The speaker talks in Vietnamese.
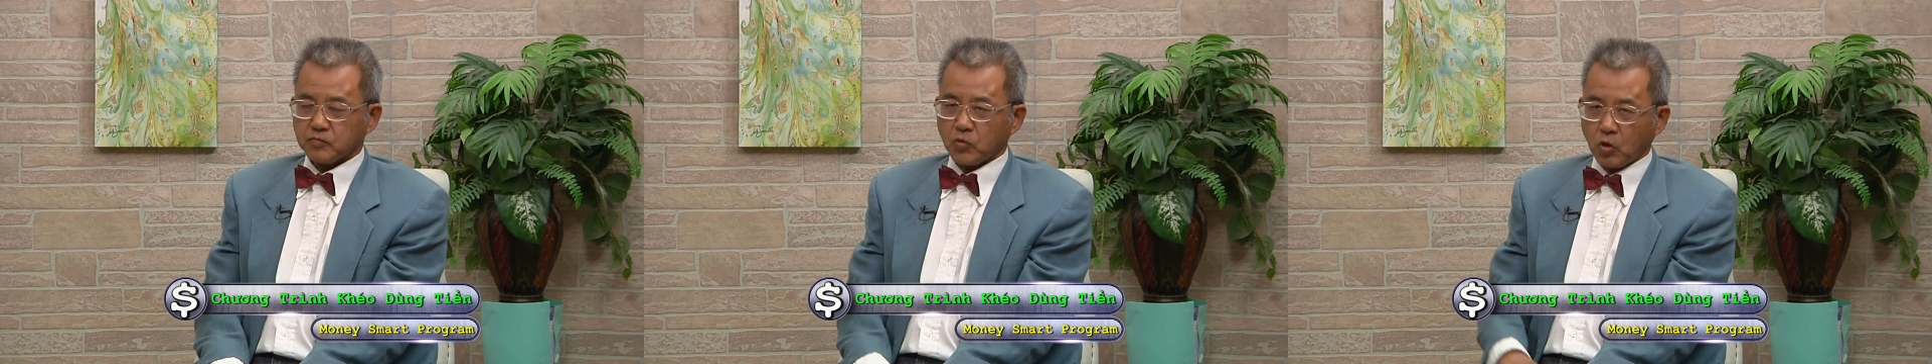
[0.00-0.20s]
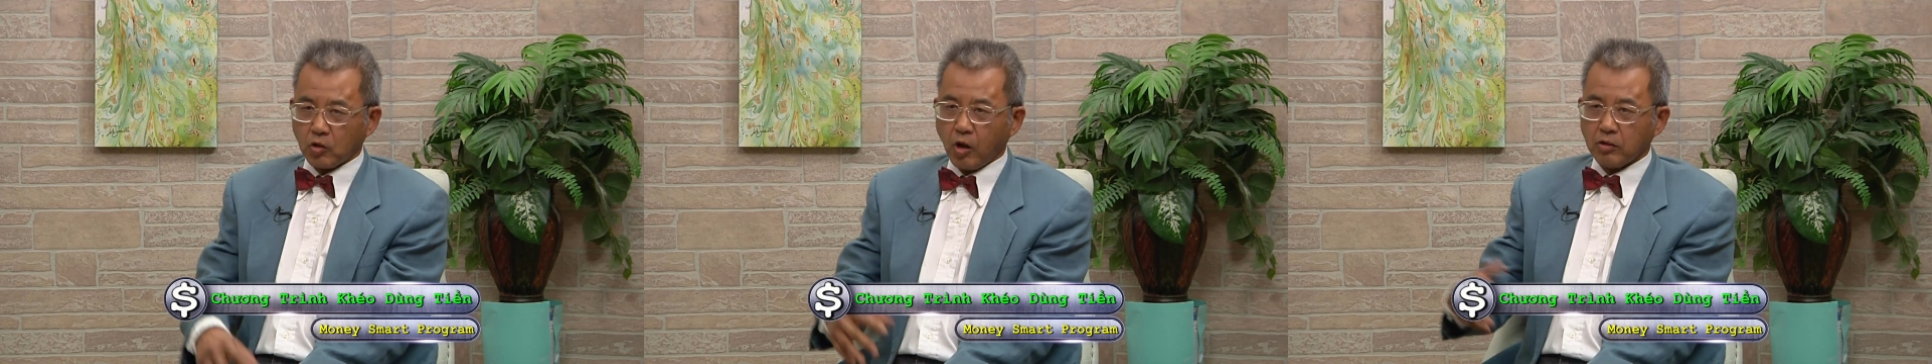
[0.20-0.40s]

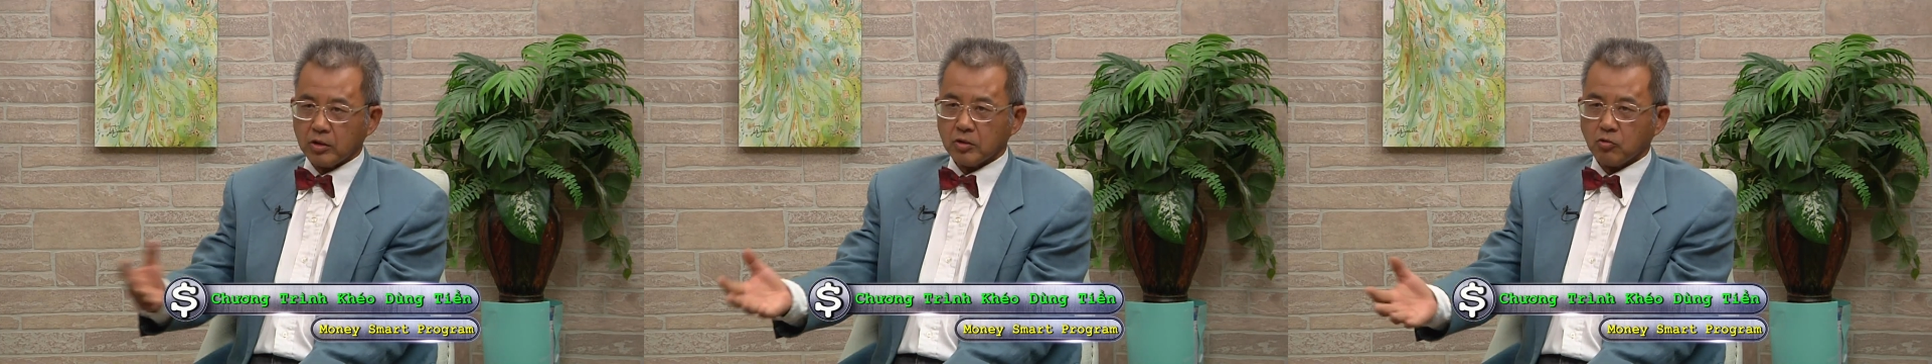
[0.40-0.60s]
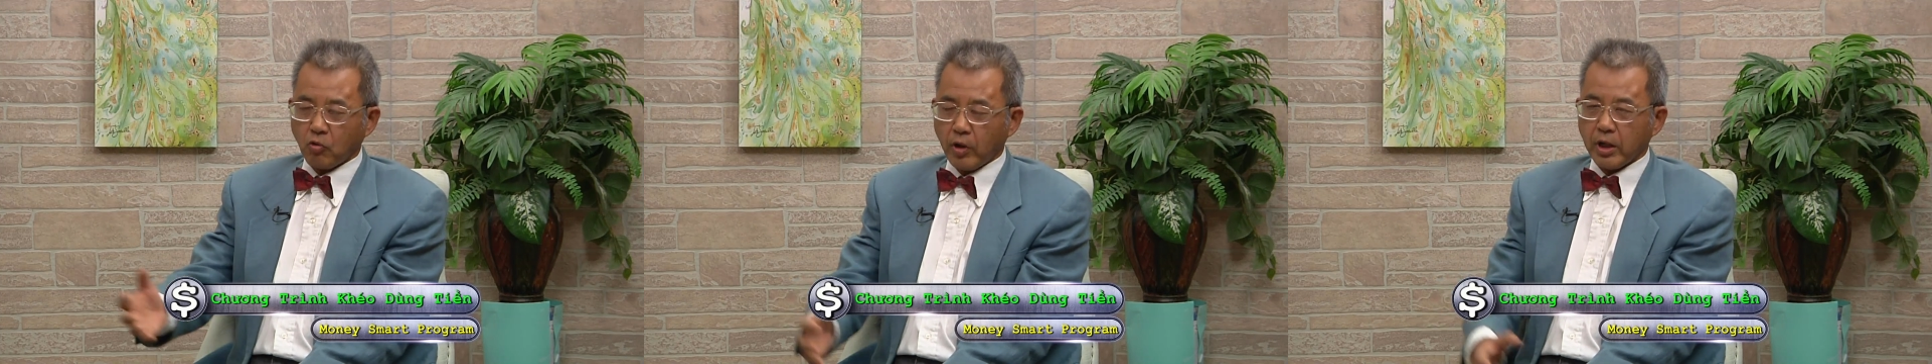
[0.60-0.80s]
tôi có
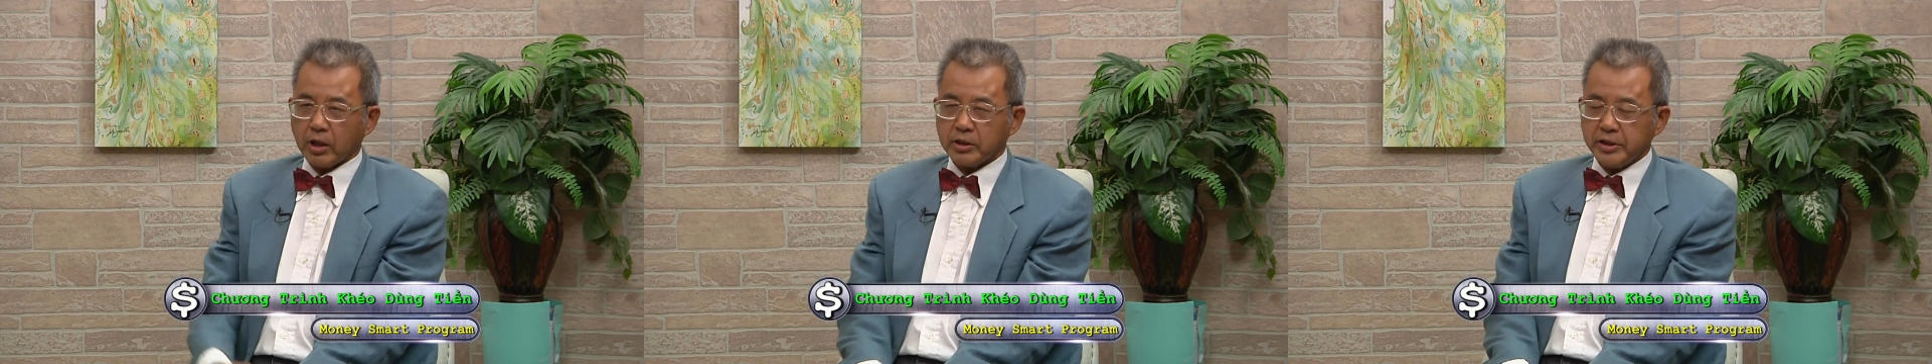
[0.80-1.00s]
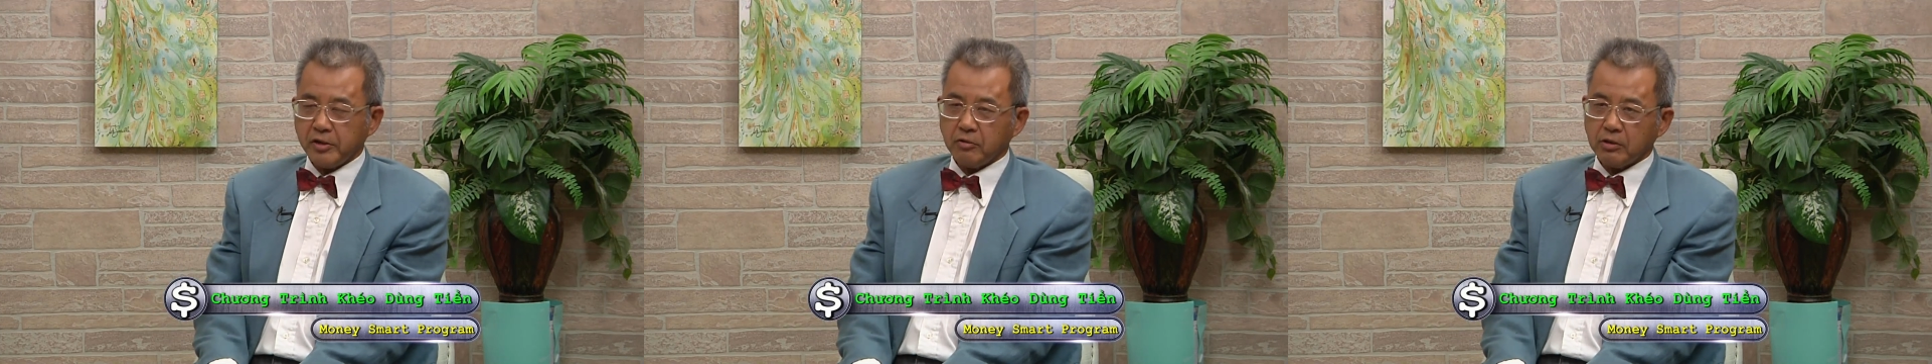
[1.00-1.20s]
cái
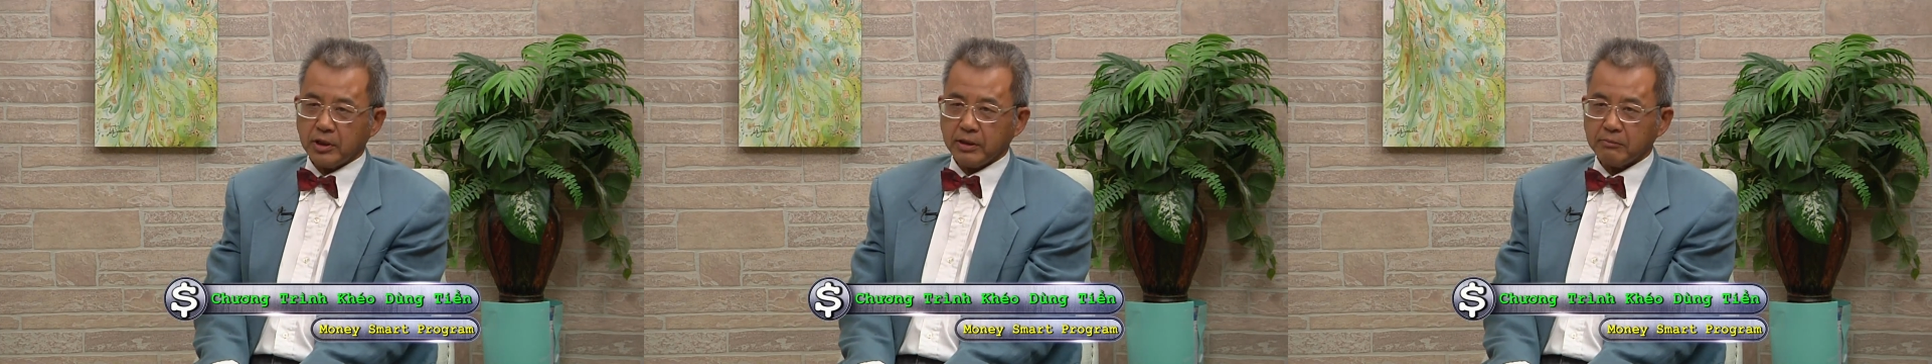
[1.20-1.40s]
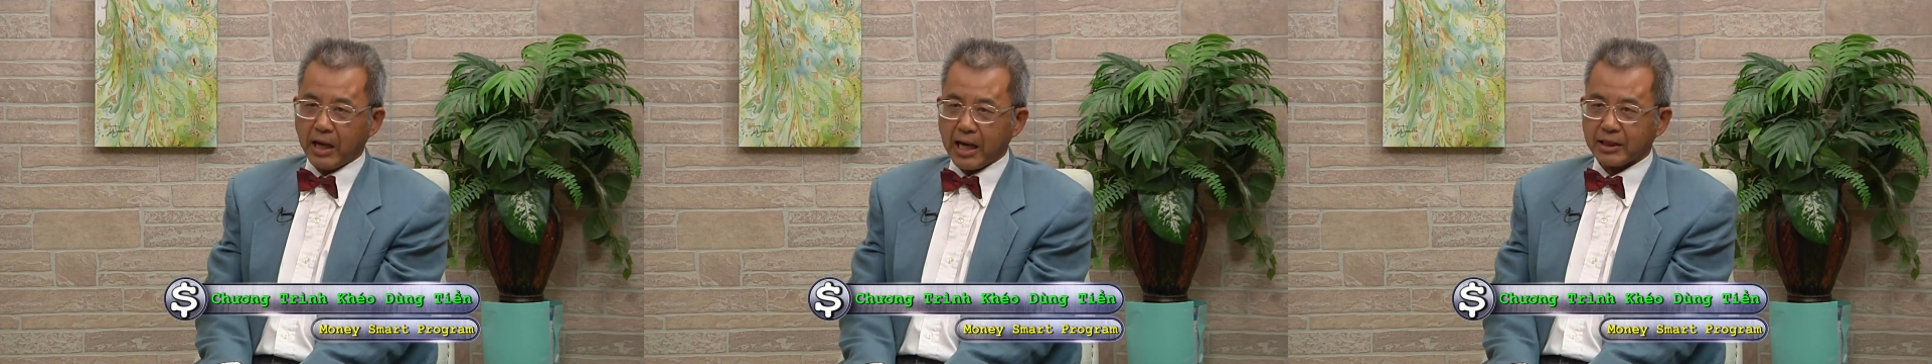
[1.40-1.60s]
quen nhiều
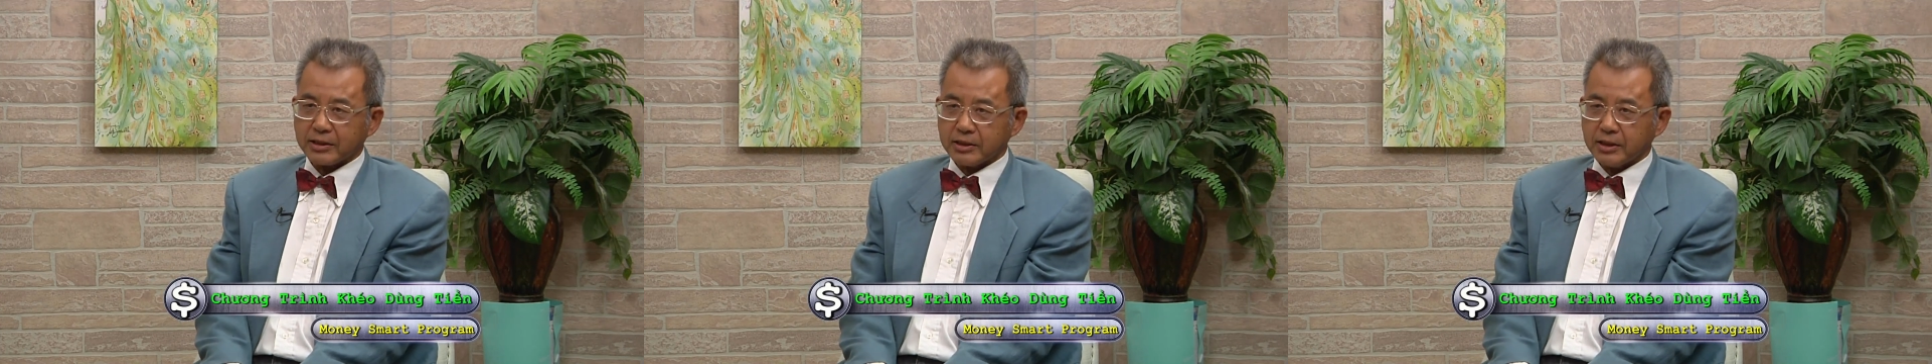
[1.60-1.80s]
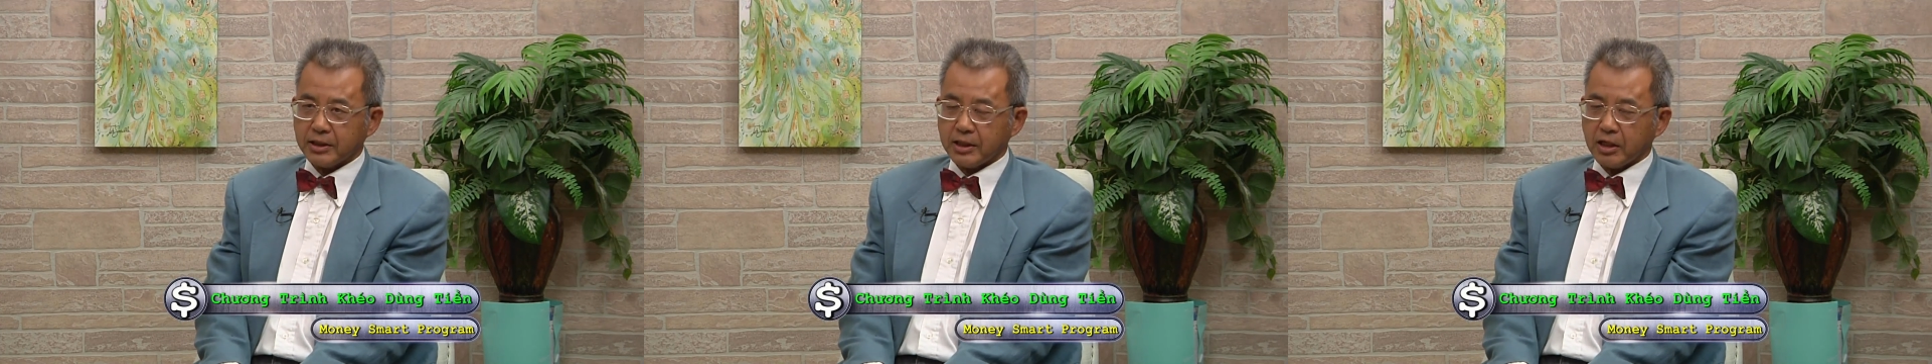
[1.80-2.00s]
anh
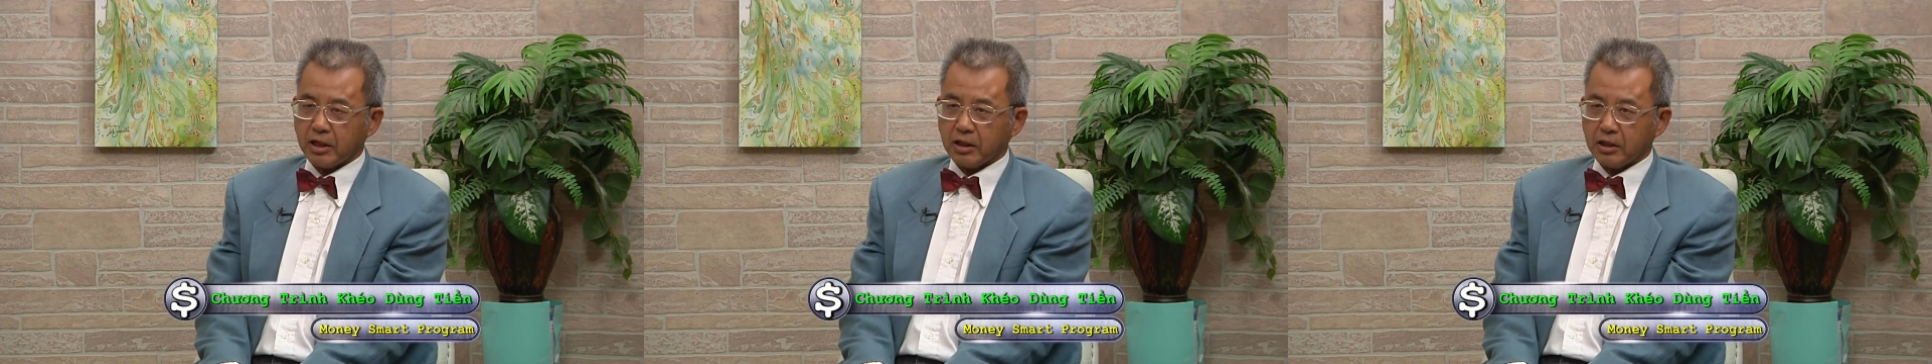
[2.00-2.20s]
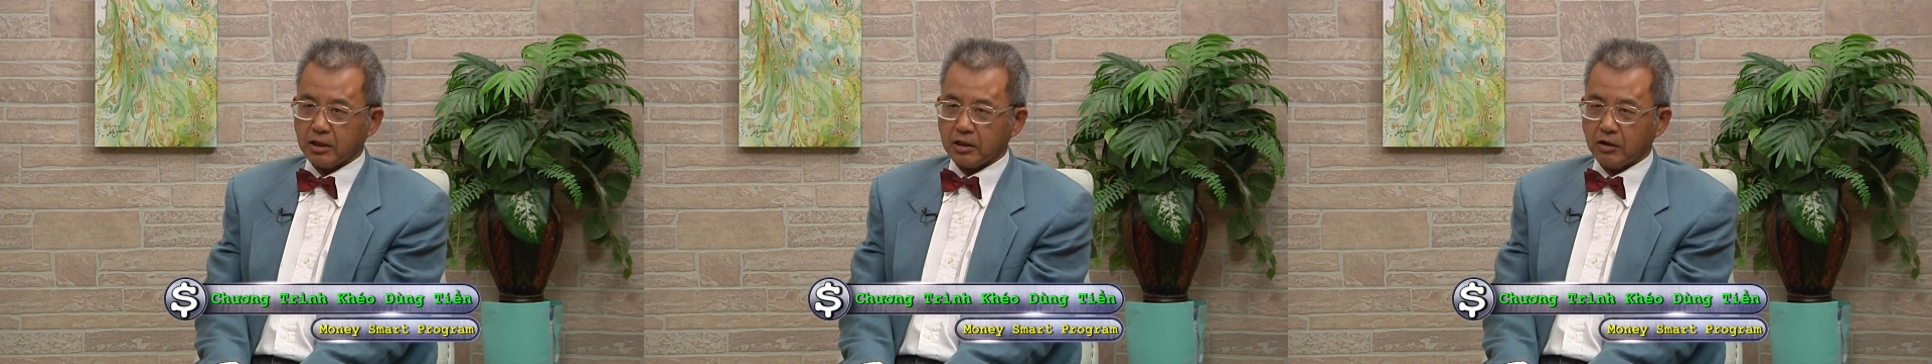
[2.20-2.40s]
bạn đó
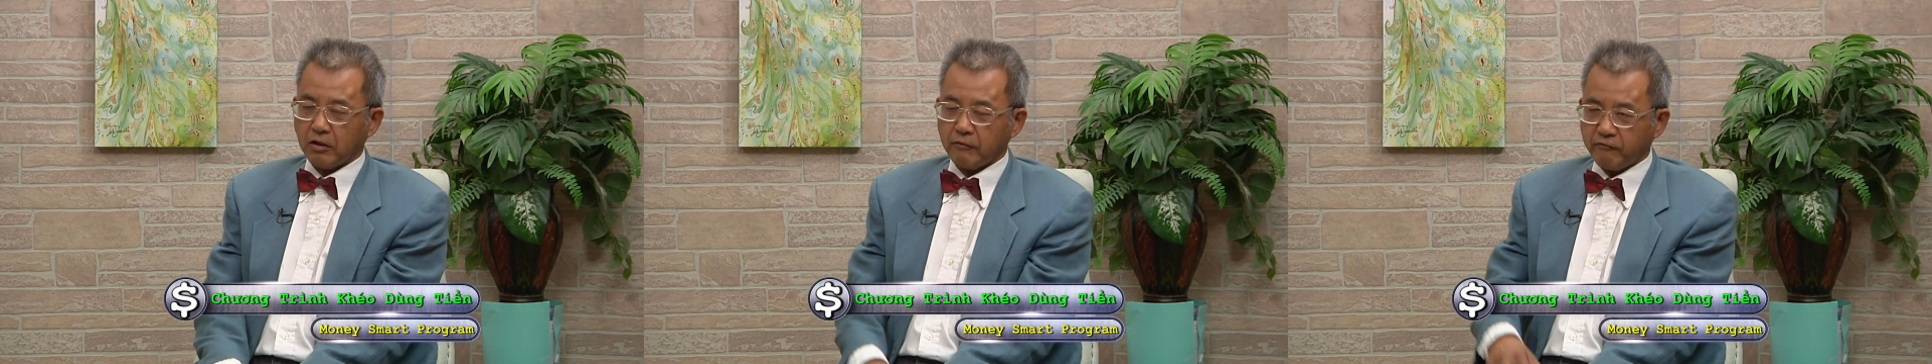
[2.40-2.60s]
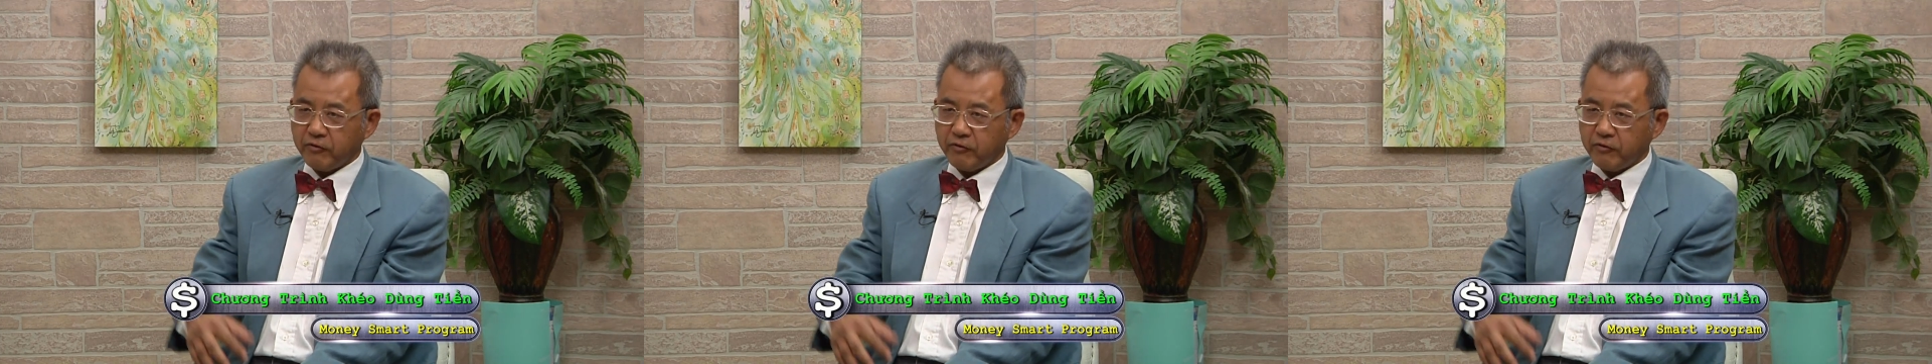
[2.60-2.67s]
là